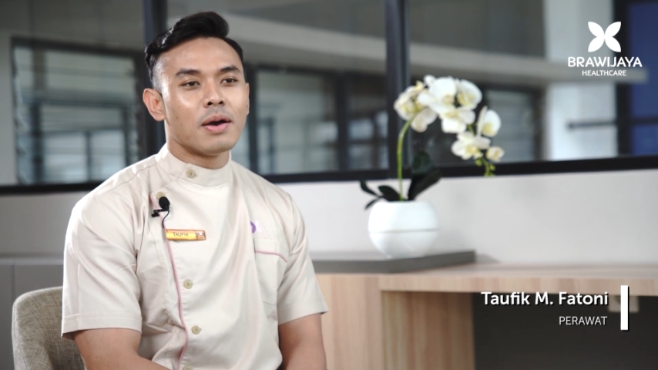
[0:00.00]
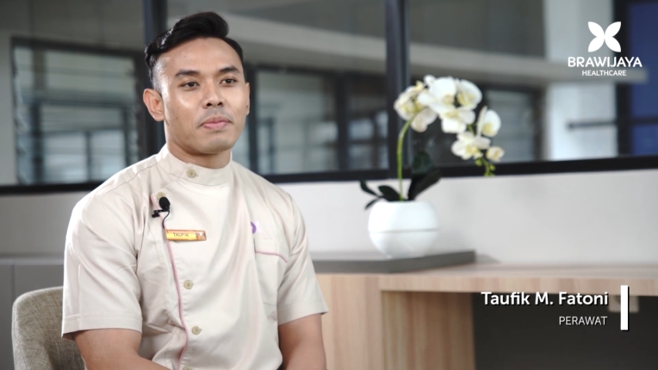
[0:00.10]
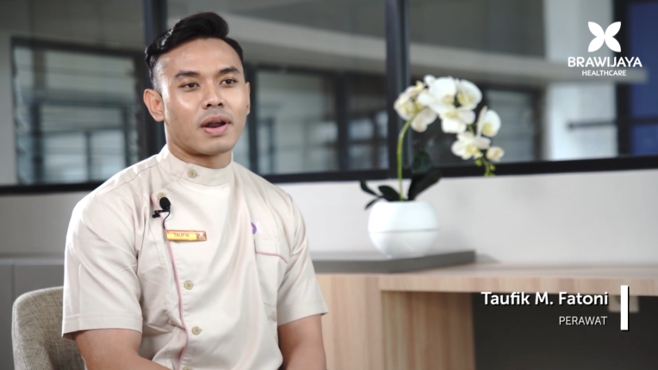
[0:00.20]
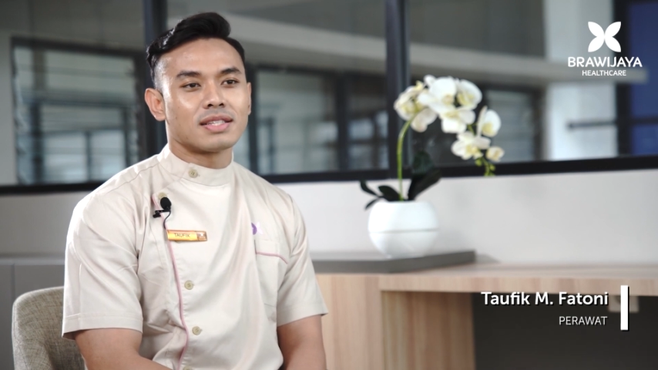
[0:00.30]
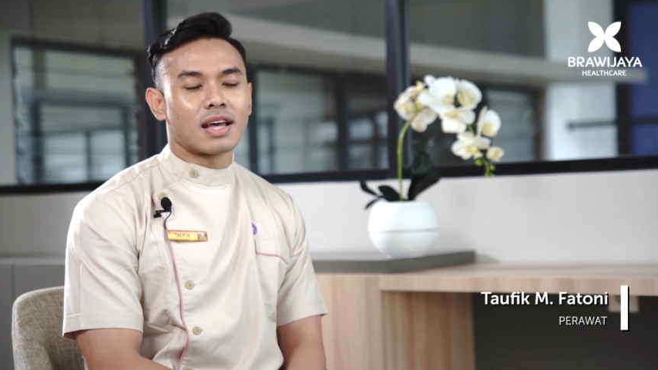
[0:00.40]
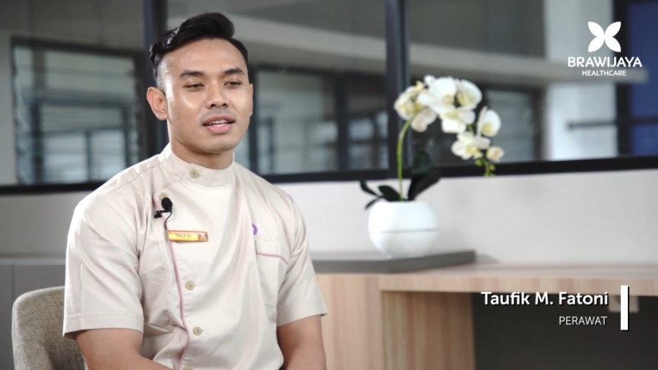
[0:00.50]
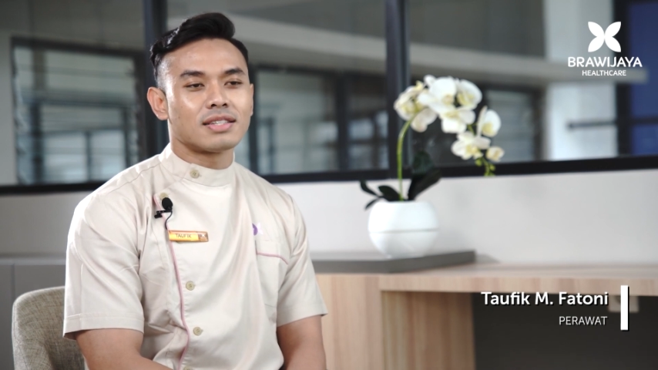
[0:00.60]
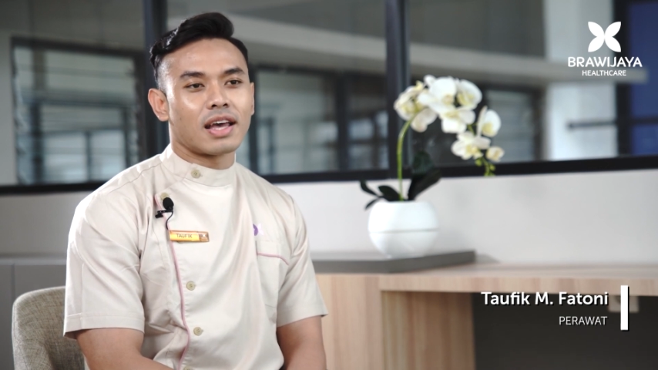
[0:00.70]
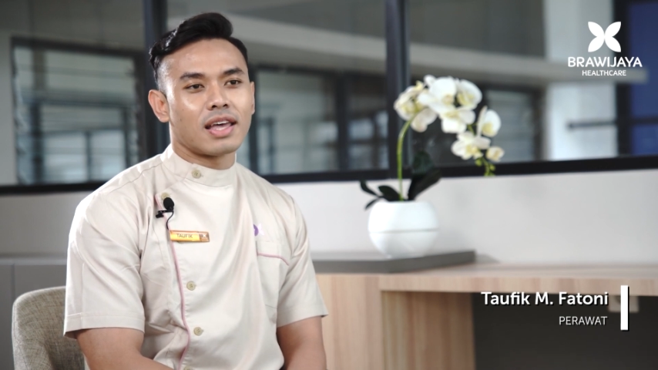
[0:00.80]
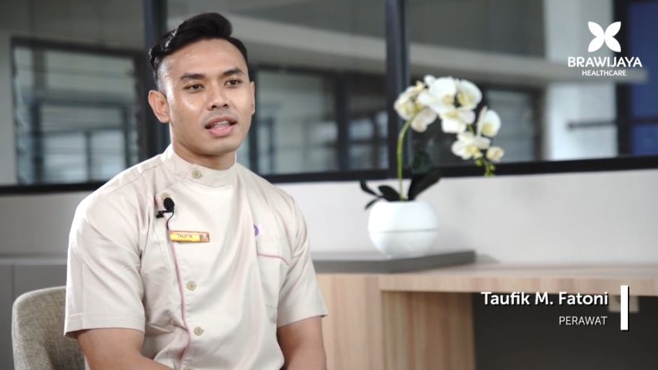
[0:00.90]
Perasaan
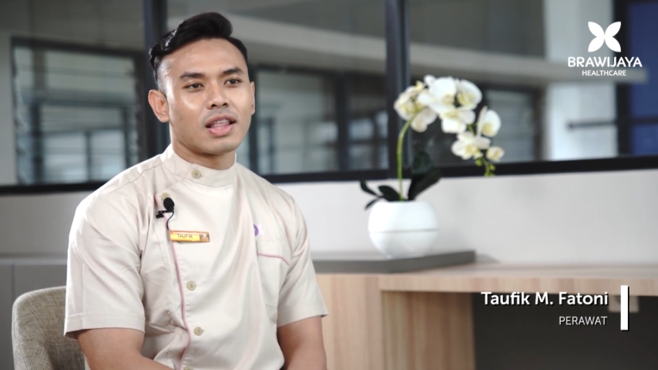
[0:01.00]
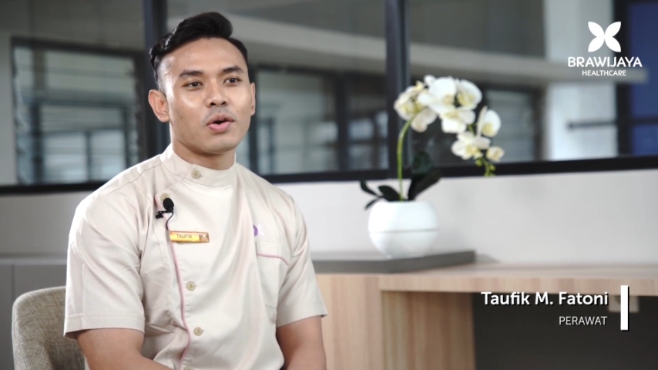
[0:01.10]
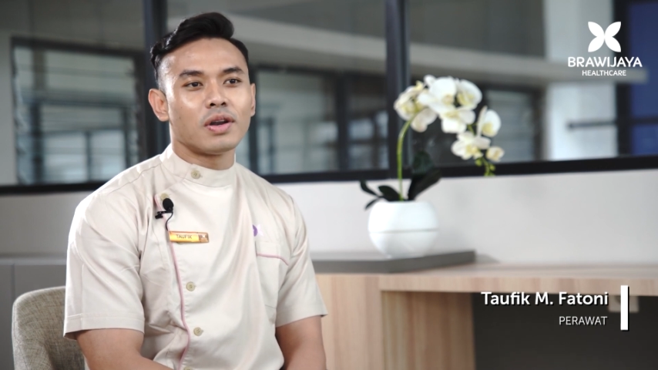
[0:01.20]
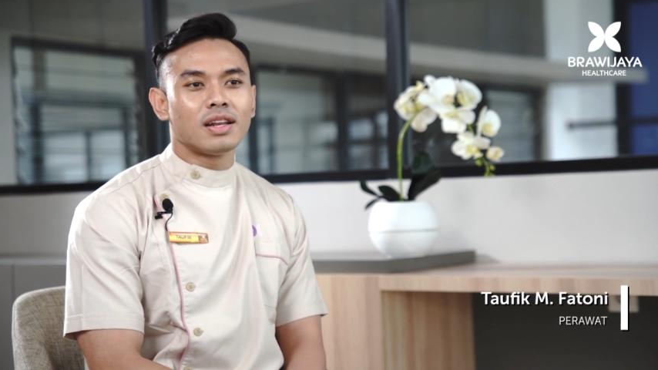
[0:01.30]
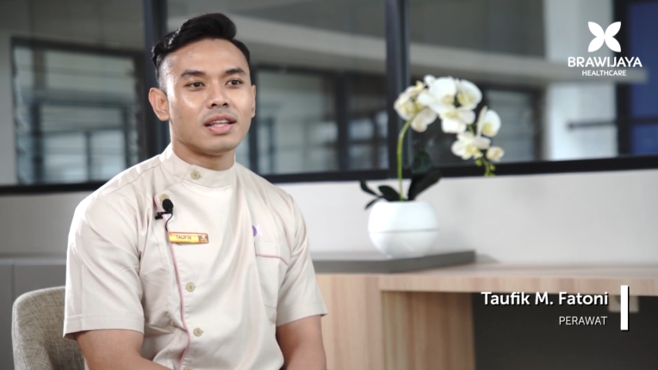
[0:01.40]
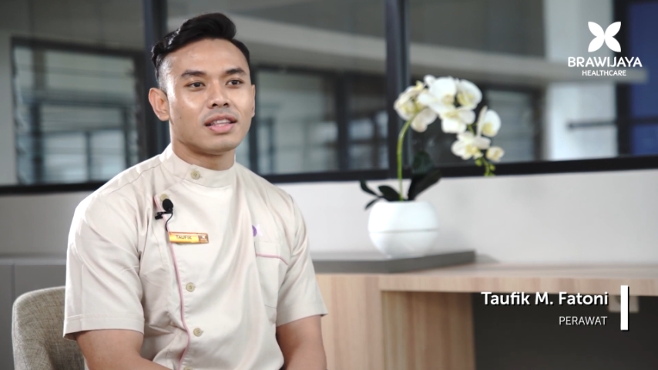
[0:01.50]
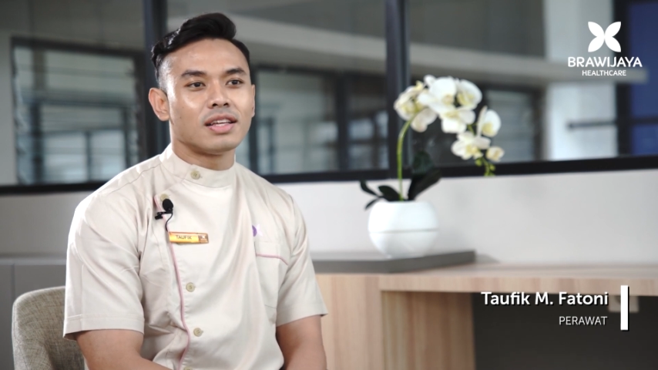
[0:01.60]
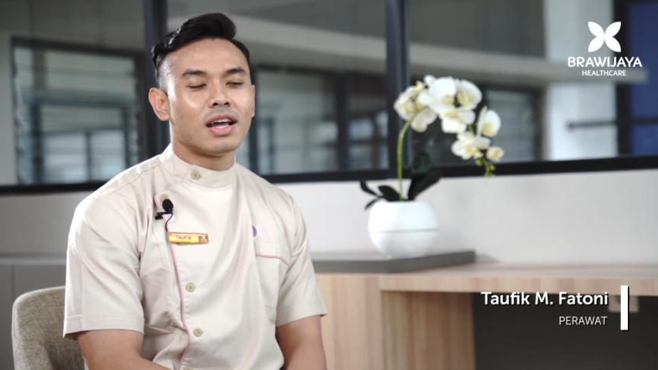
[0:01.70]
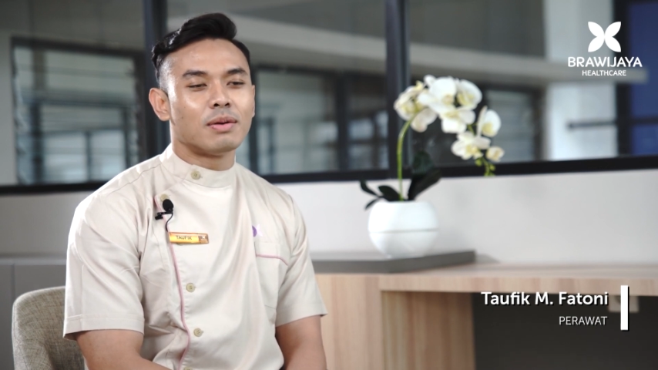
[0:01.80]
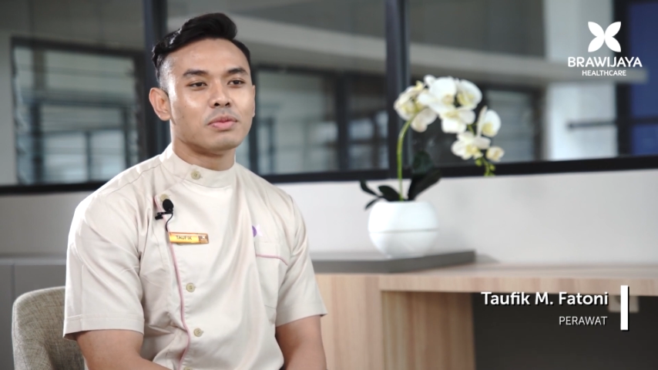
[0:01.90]
saya tahun ini
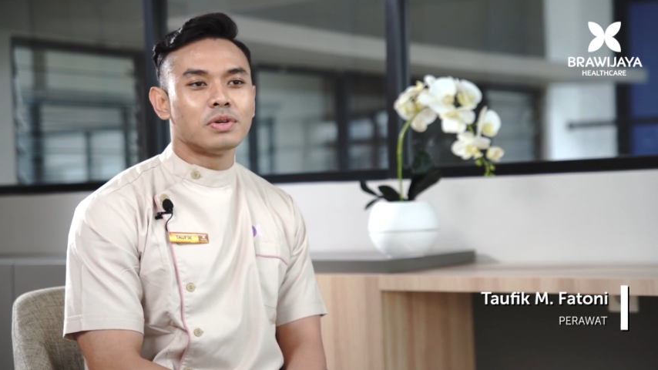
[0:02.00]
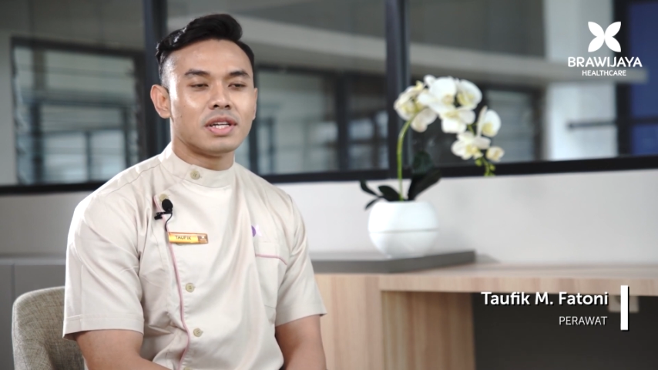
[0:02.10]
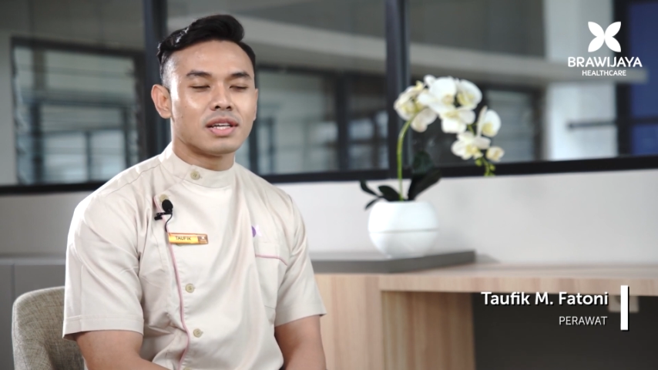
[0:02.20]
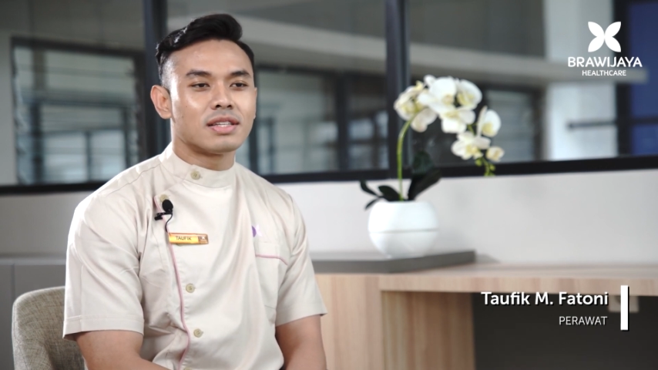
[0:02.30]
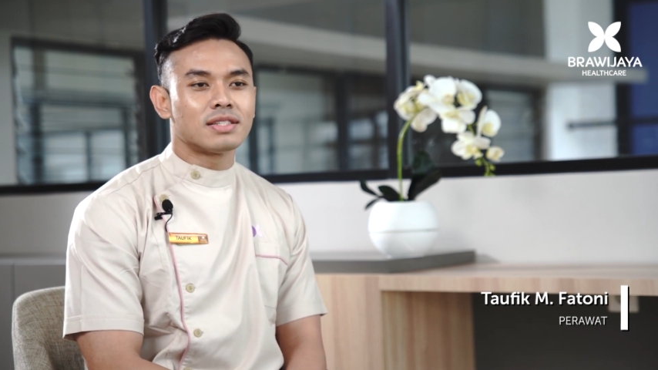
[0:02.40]
tidak mudik